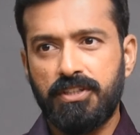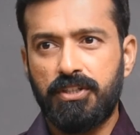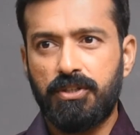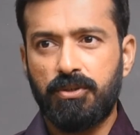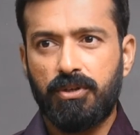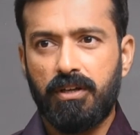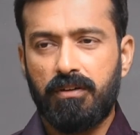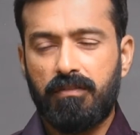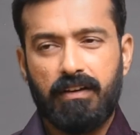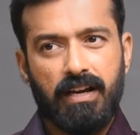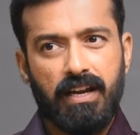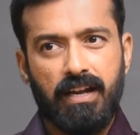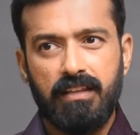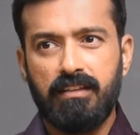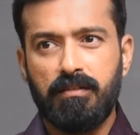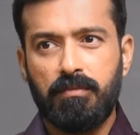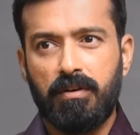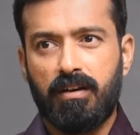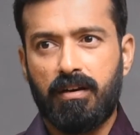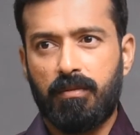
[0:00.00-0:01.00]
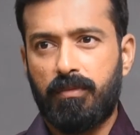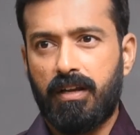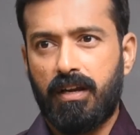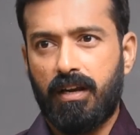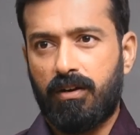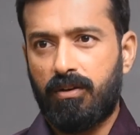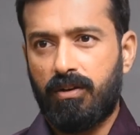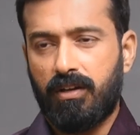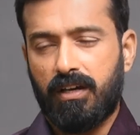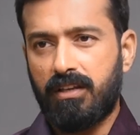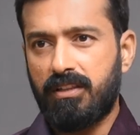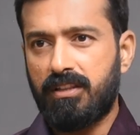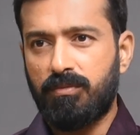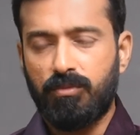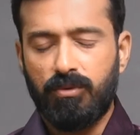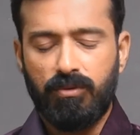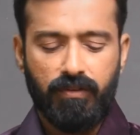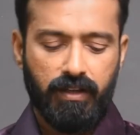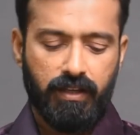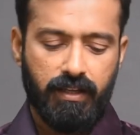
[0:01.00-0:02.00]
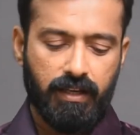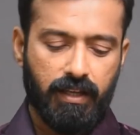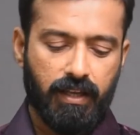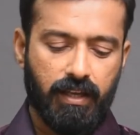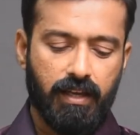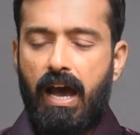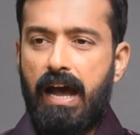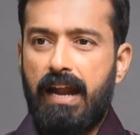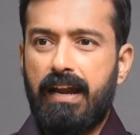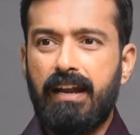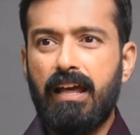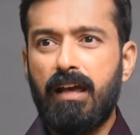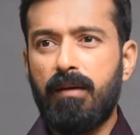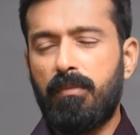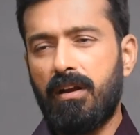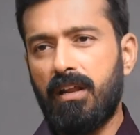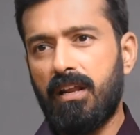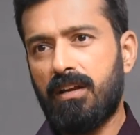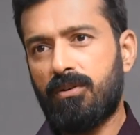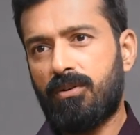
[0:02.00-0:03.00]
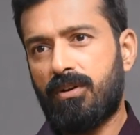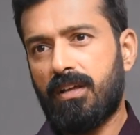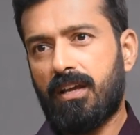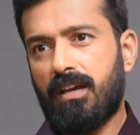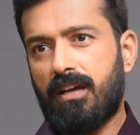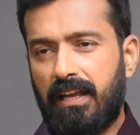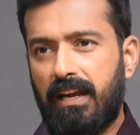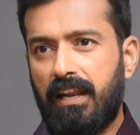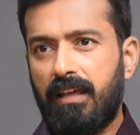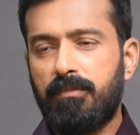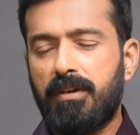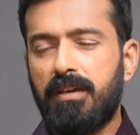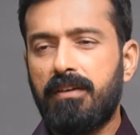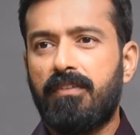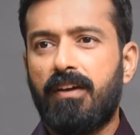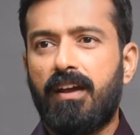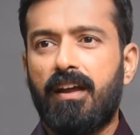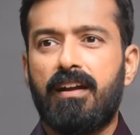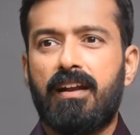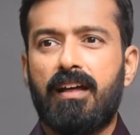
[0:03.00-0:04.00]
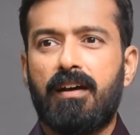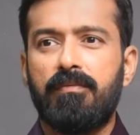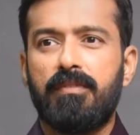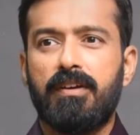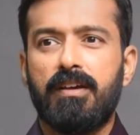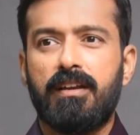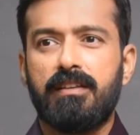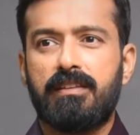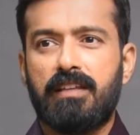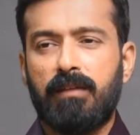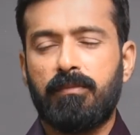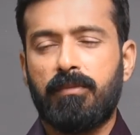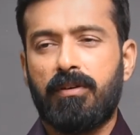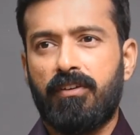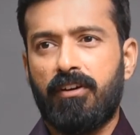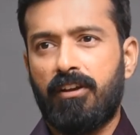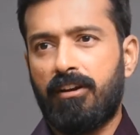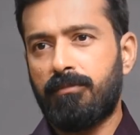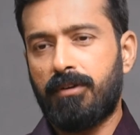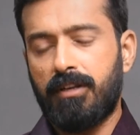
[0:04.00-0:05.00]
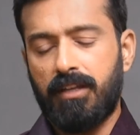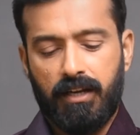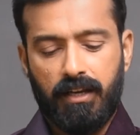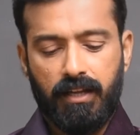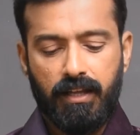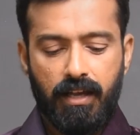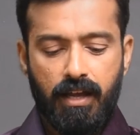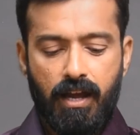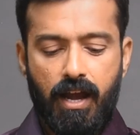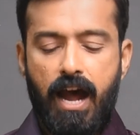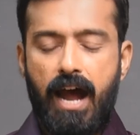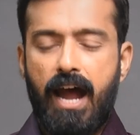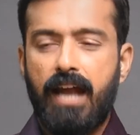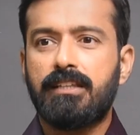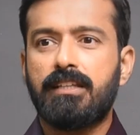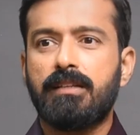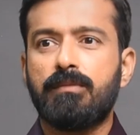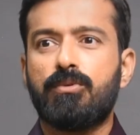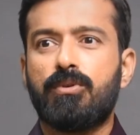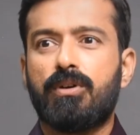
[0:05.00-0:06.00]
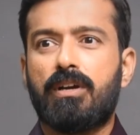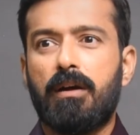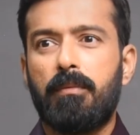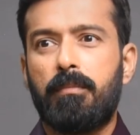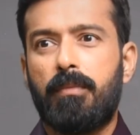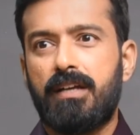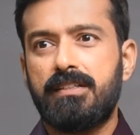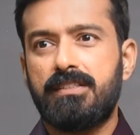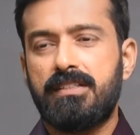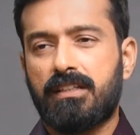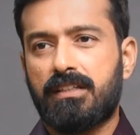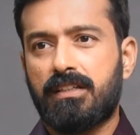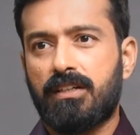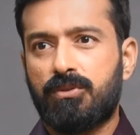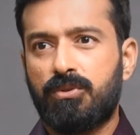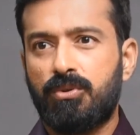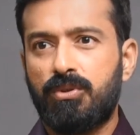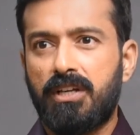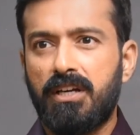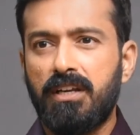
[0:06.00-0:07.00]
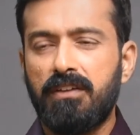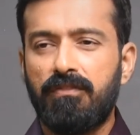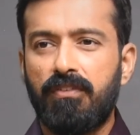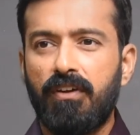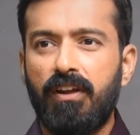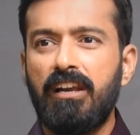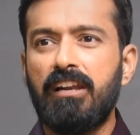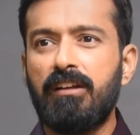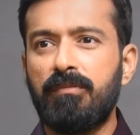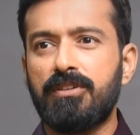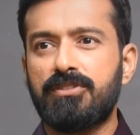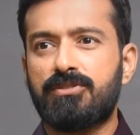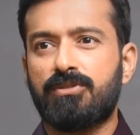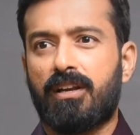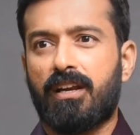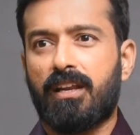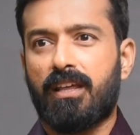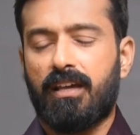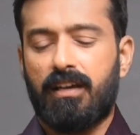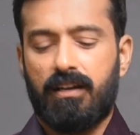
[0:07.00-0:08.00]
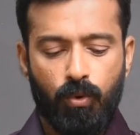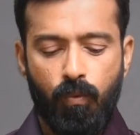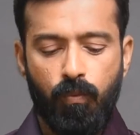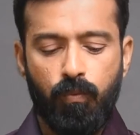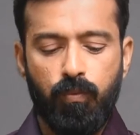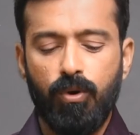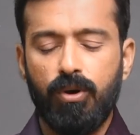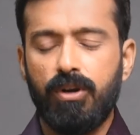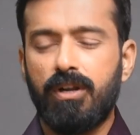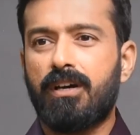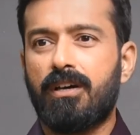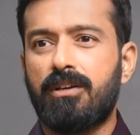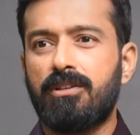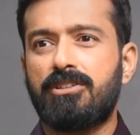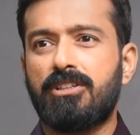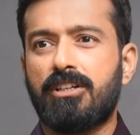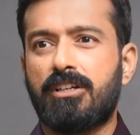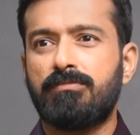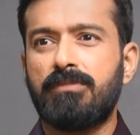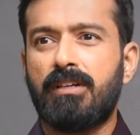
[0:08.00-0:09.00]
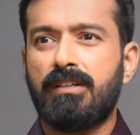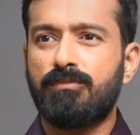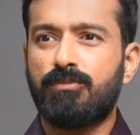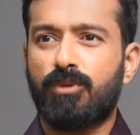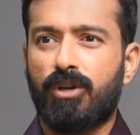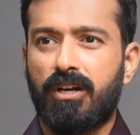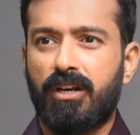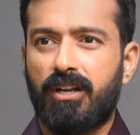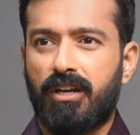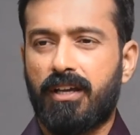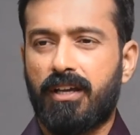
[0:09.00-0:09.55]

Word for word: சீட்டு கூட வராது அப்படின்ற மாதிரியான கருத்தை முன்வைக்கிறீங்க அண்ணாமலையினுடைய தலைமை வேண்டாம் வேறு தலைமை வேணும் அப்படிங்கிறீங்க அதிமுக பாஜக கூட்டணி வெல்லும்னு சொல்றீங்க ஒவ்வொரு கருத்துக்குமே முரண்டு